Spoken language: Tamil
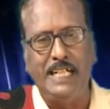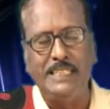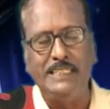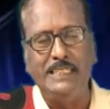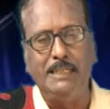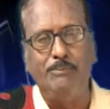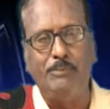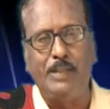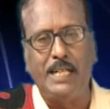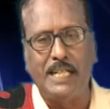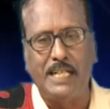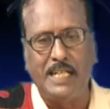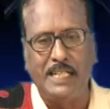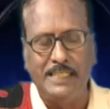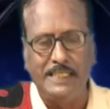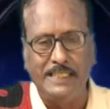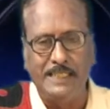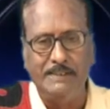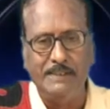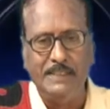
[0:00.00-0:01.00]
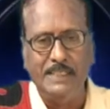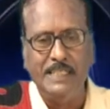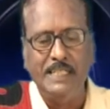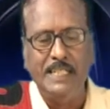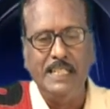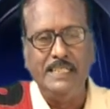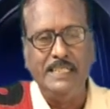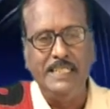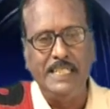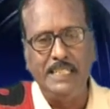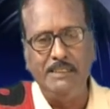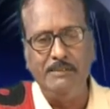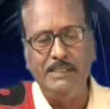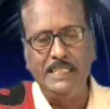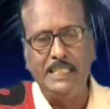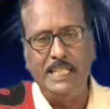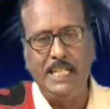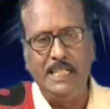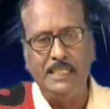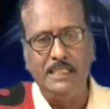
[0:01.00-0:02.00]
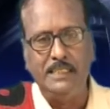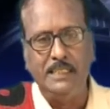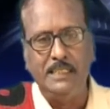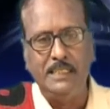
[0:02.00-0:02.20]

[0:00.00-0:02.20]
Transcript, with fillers: ஐயப்பாடானது எனவேதான்